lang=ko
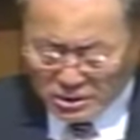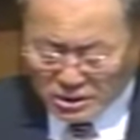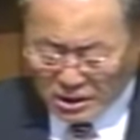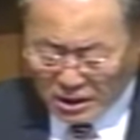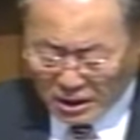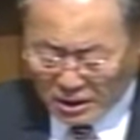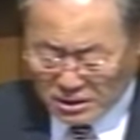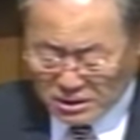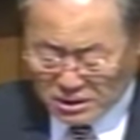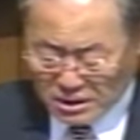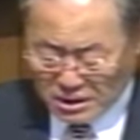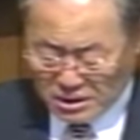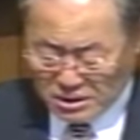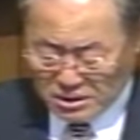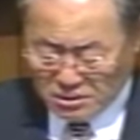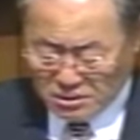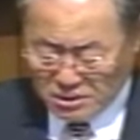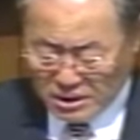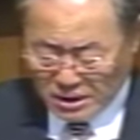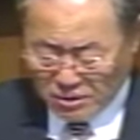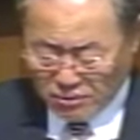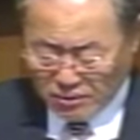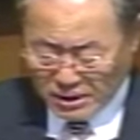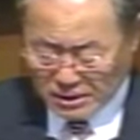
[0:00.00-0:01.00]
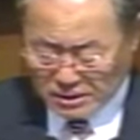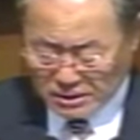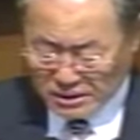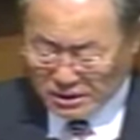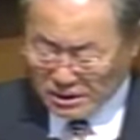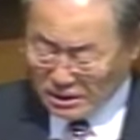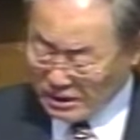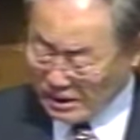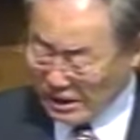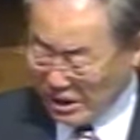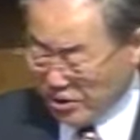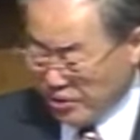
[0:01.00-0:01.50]
내가 한 가지로 나와
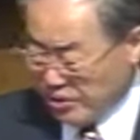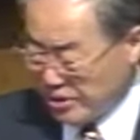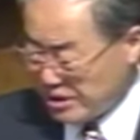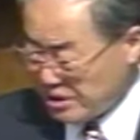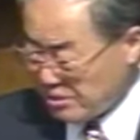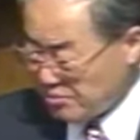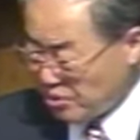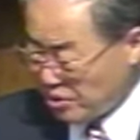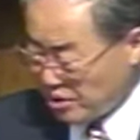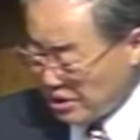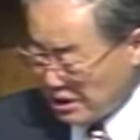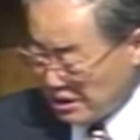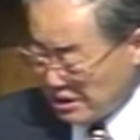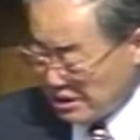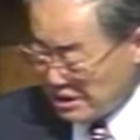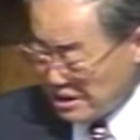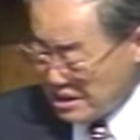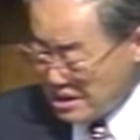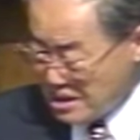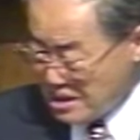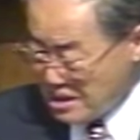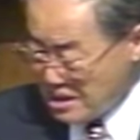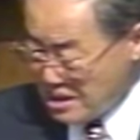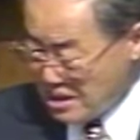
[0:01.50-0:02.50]
함께 깨어있지 못하느냐.